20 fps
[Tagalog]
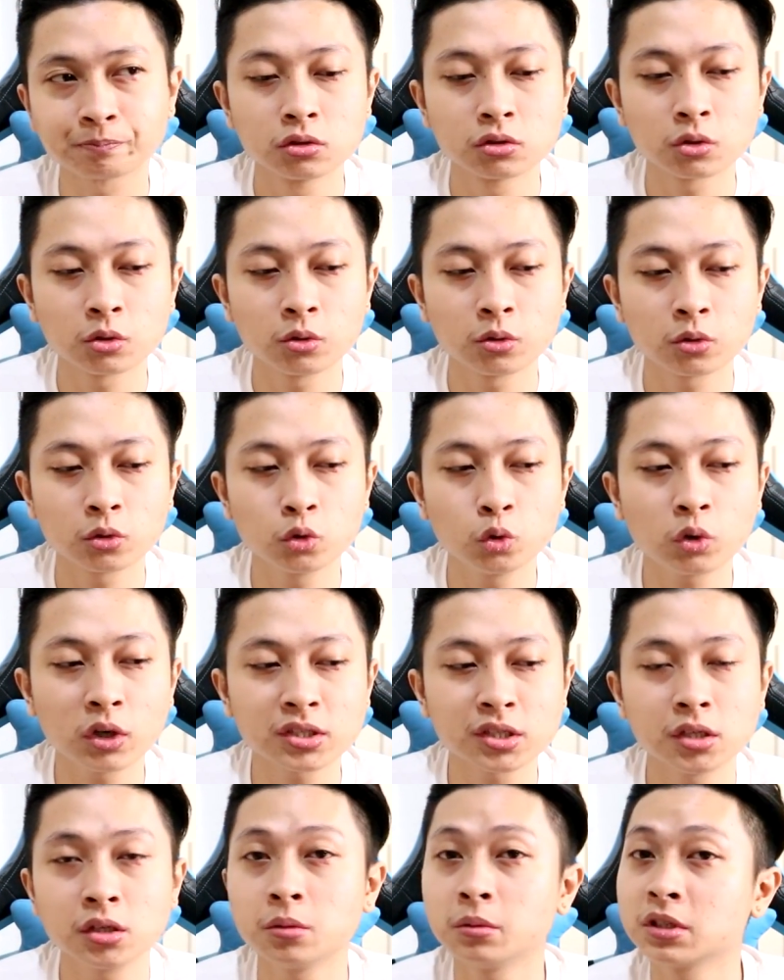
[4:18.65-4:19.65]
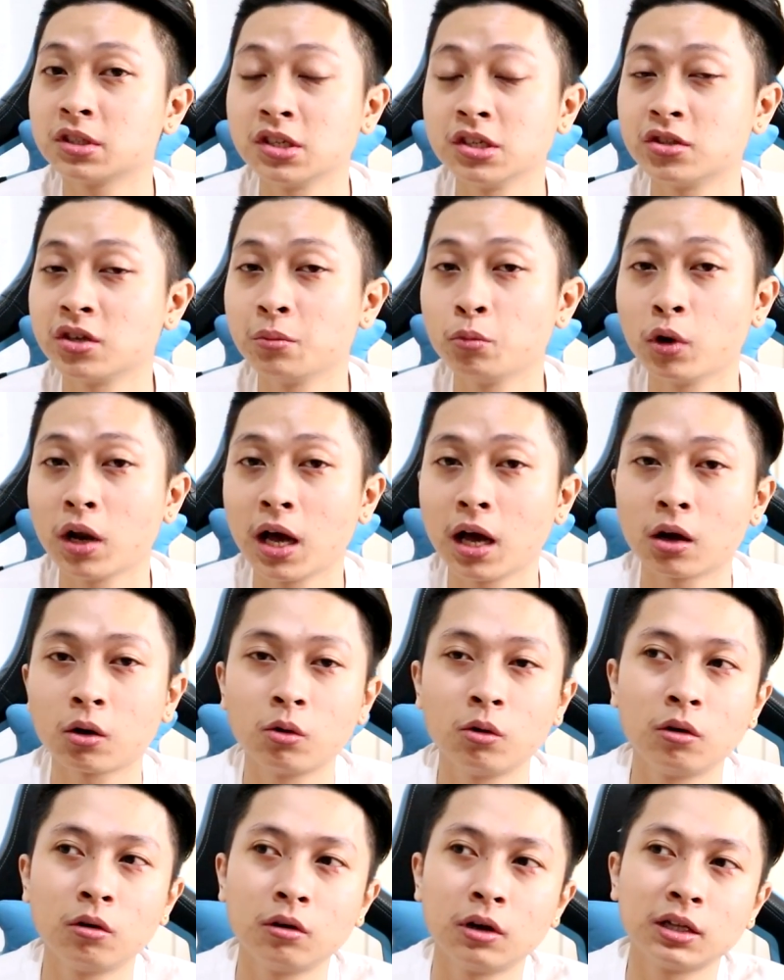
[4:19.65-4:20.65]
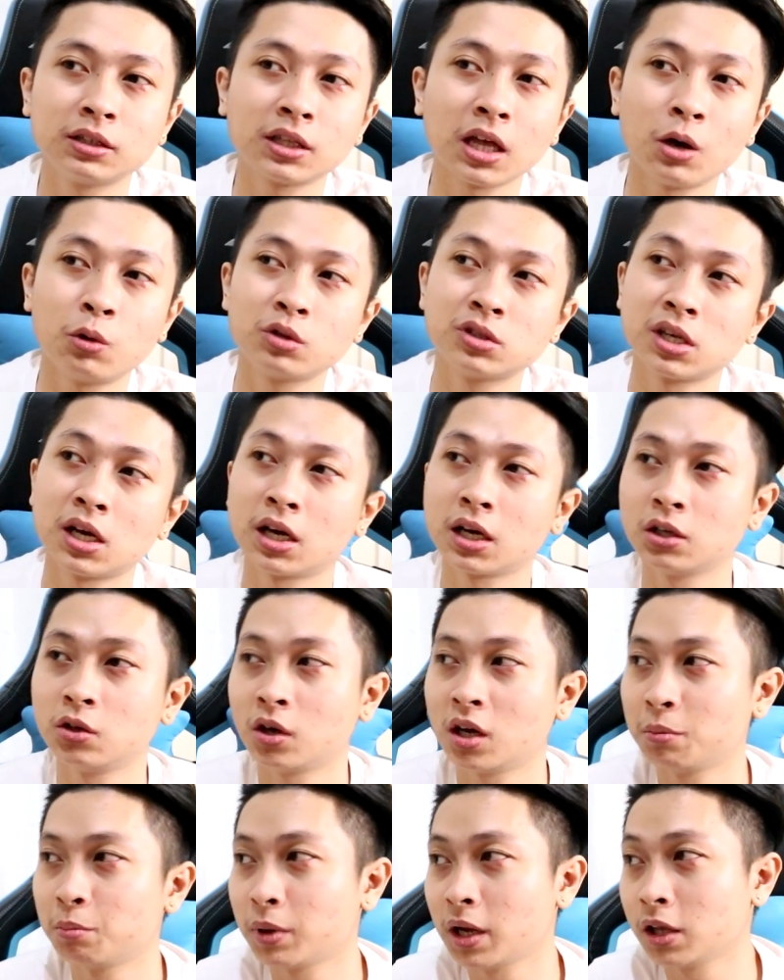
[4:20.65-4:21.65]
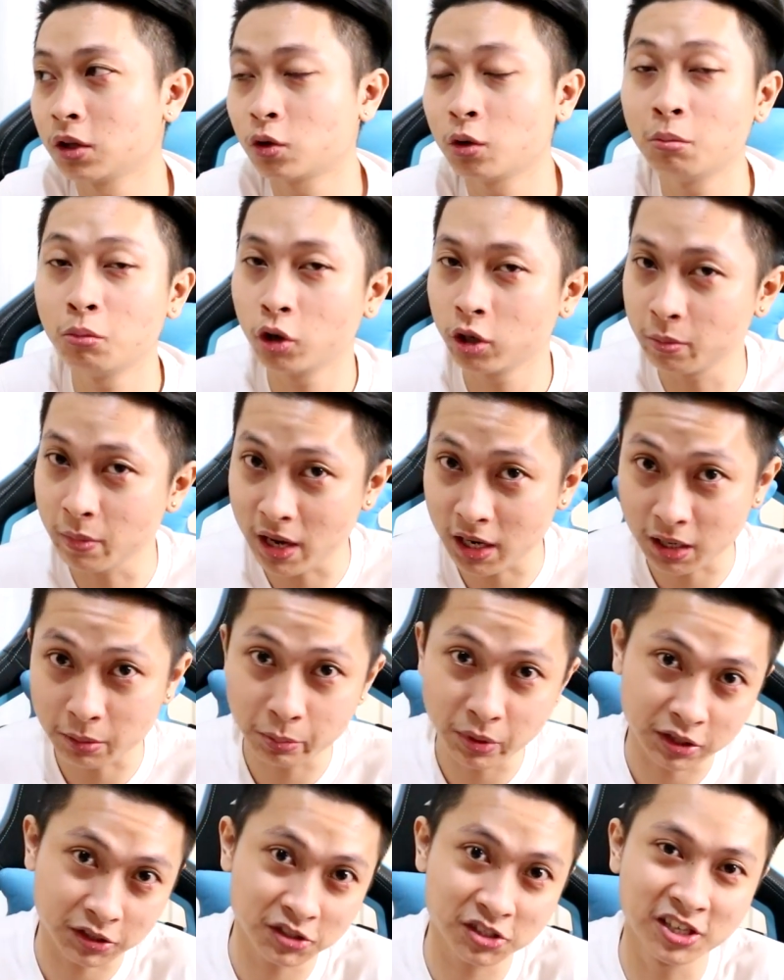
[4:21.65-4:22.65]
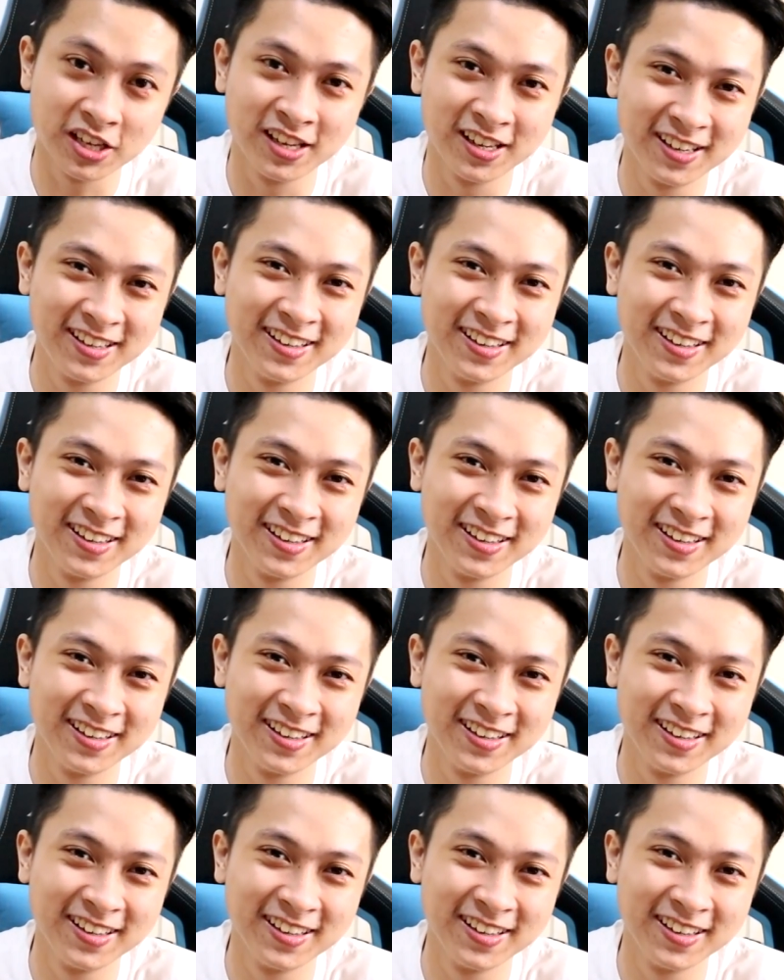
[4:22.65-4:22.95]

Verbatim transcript: So, nung kasi nung magsisimula ako, ang tawag sa akin nung applying ko, boy benefits.